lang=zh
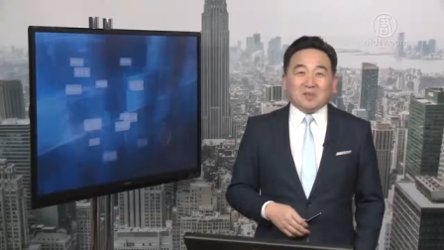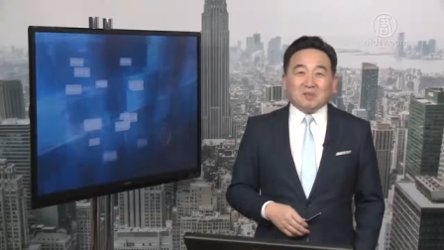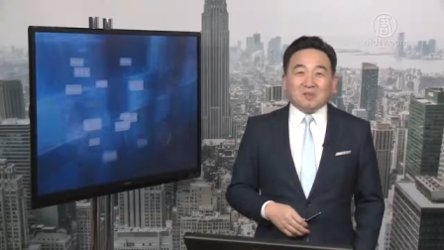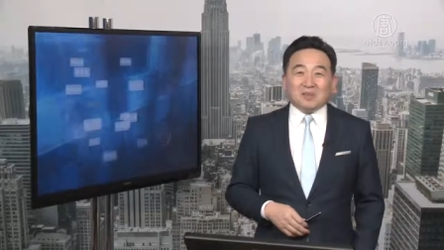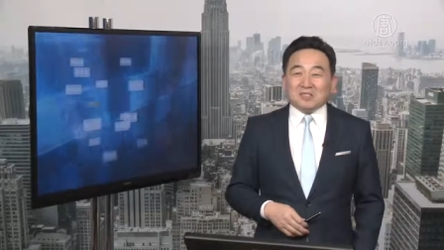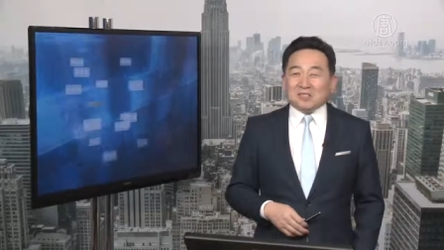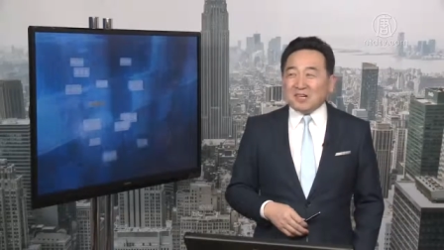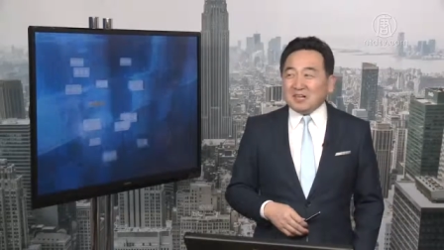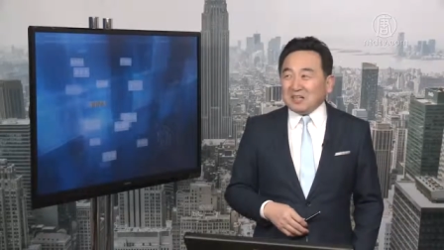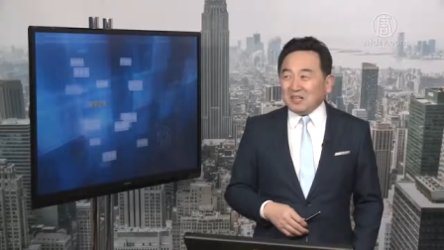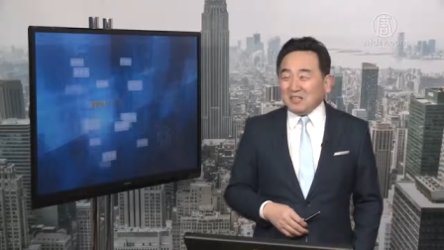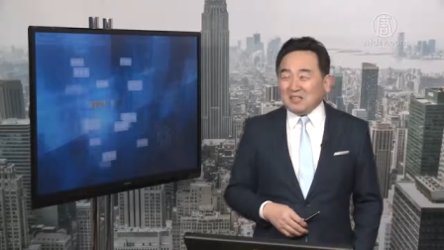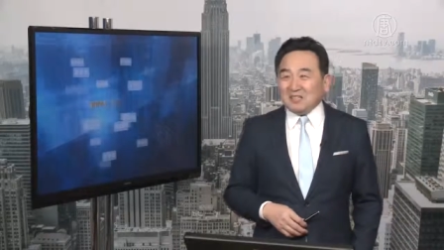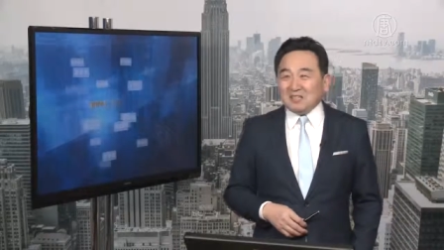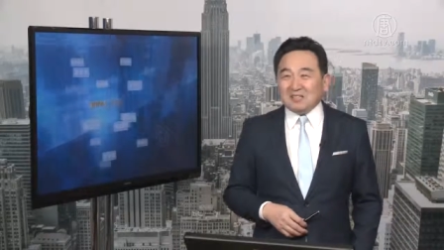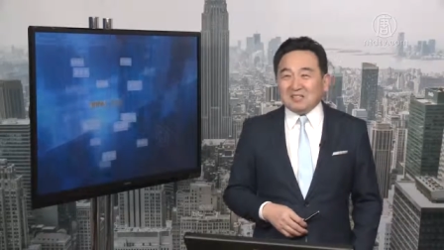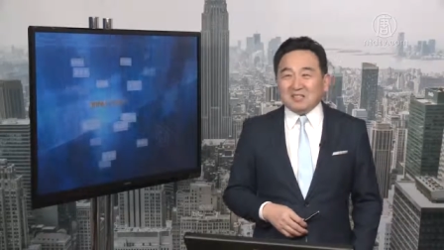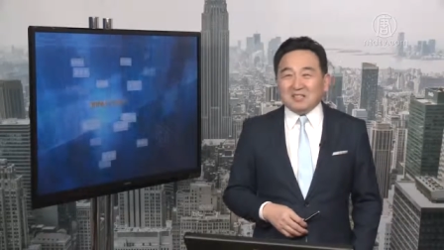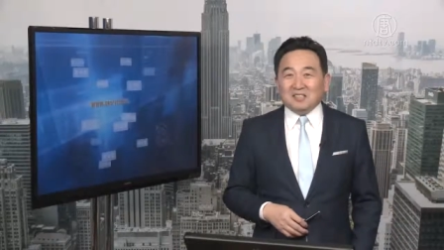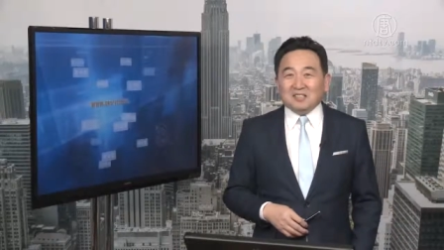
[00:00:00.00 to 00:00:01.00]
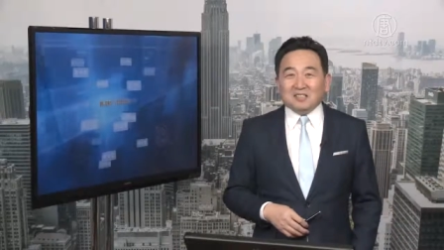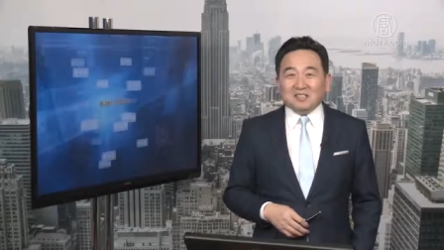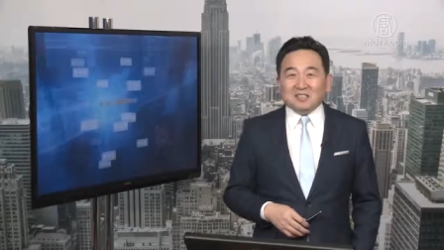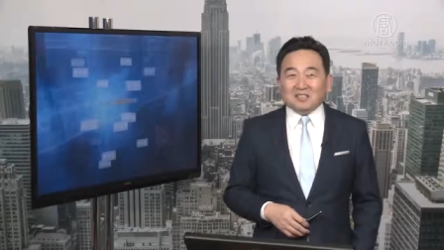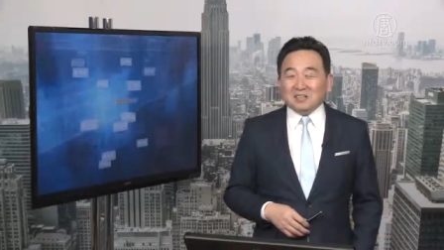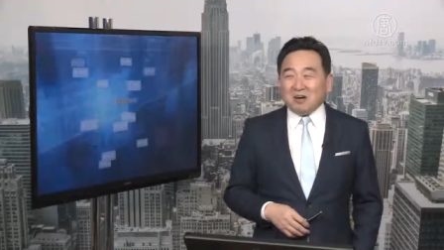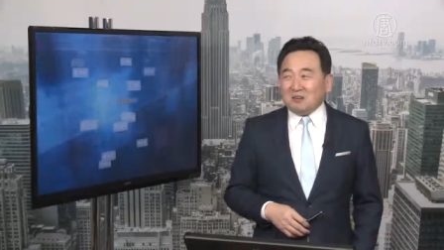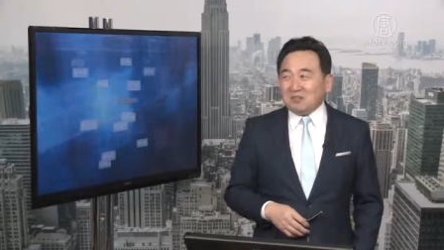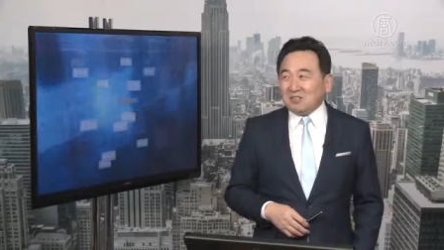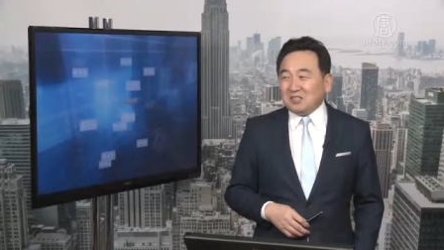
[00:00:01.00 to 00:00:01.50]
我整一个是一个，
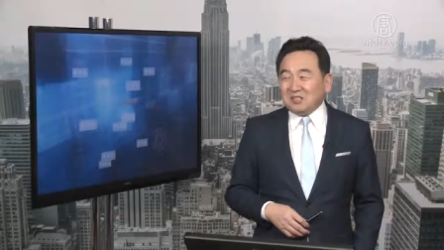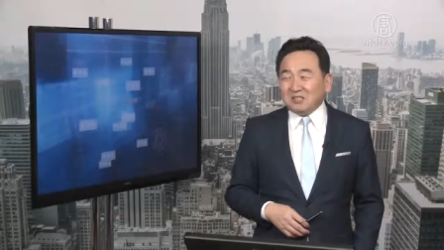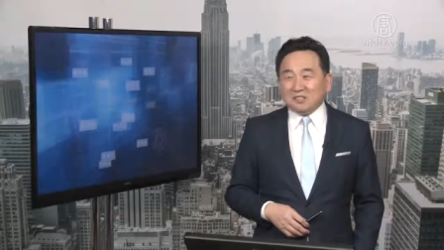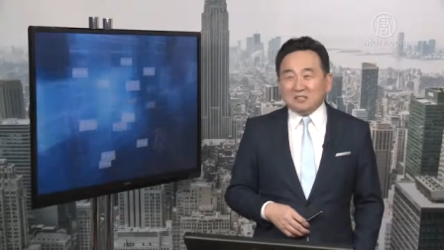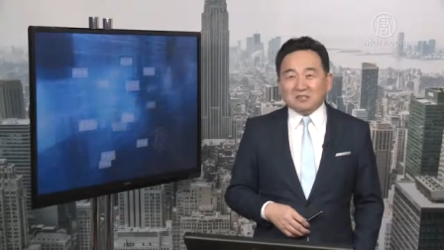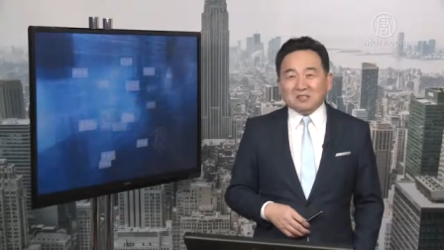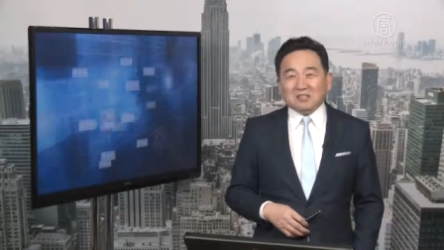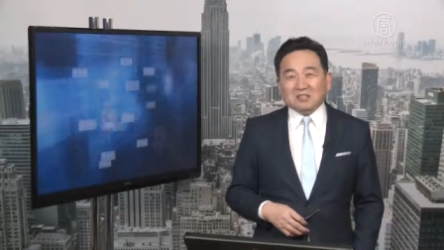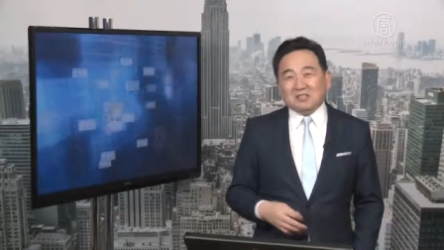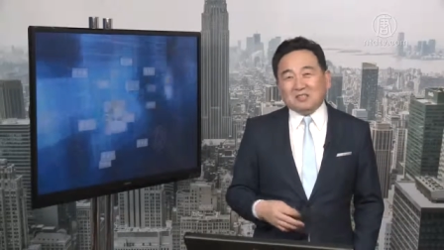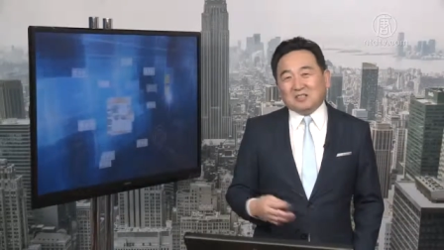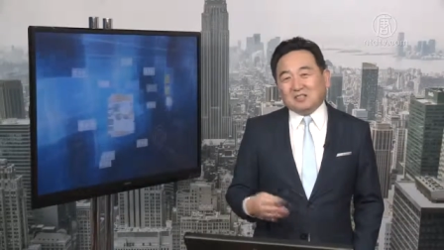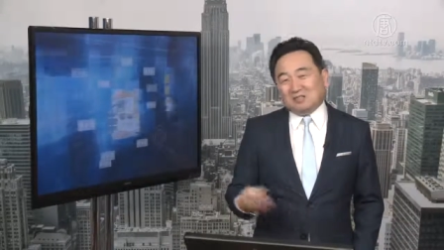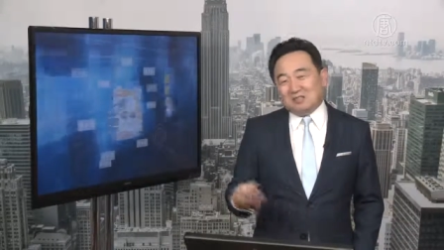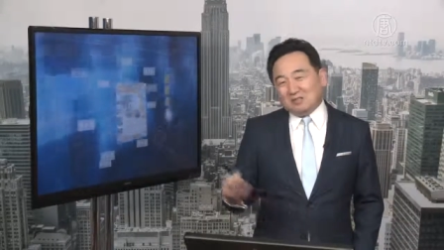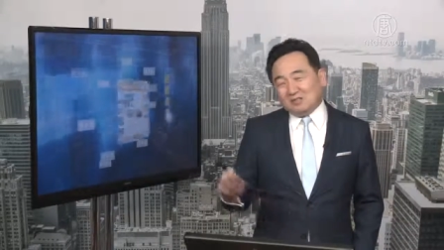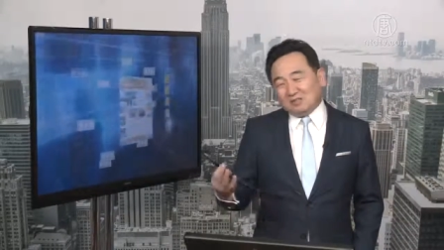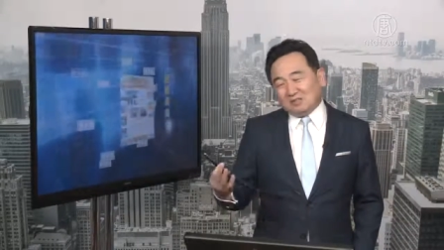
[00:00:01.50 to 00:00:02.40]
咬上一口是一口，